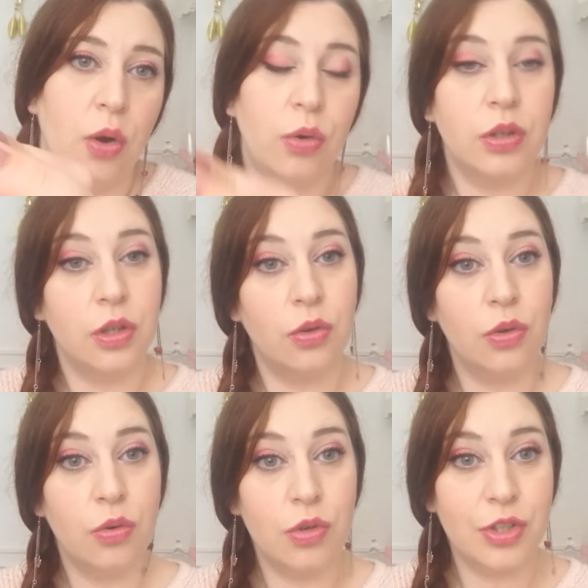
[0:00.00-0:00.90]
он
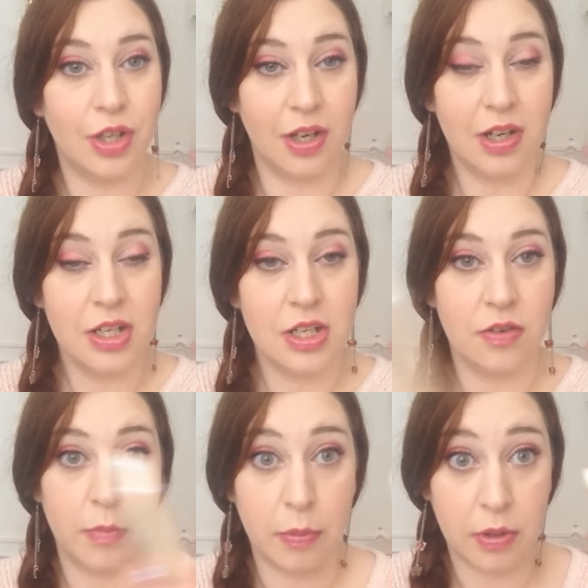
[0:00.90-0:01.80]
такой очень
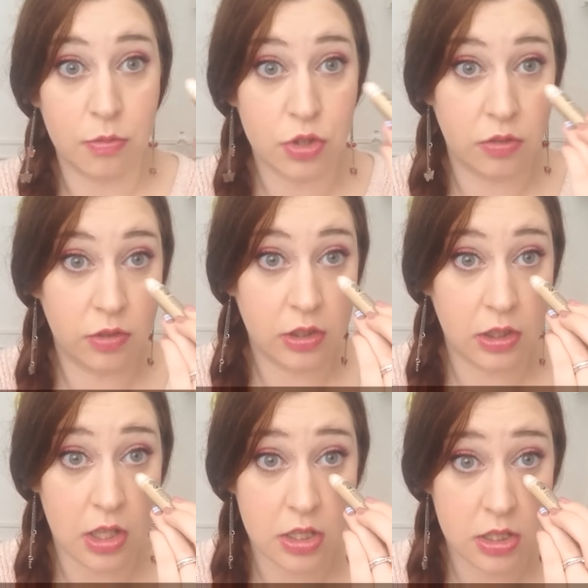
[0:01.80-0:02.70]
оранжевый, именно потому что его надо
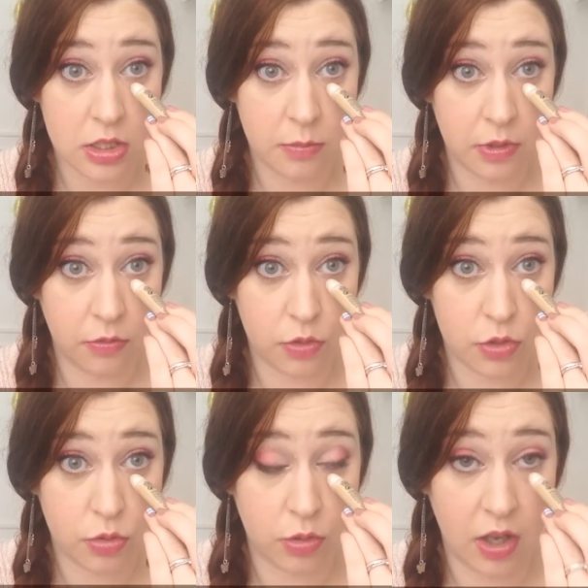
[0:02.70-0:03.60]
наносить именно вот
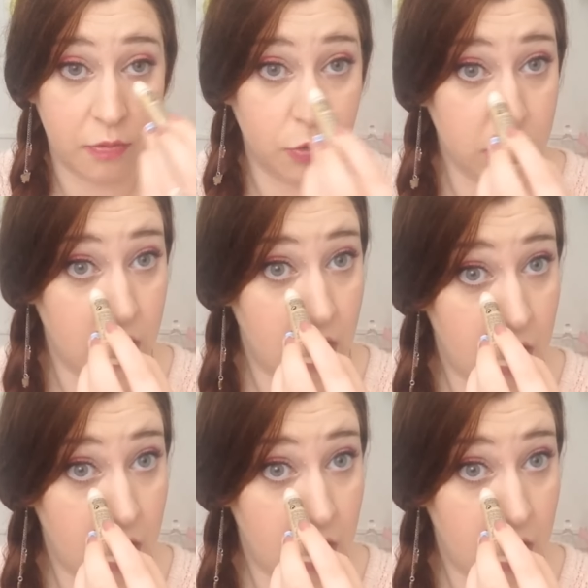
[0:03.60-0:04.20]
сюда, вот,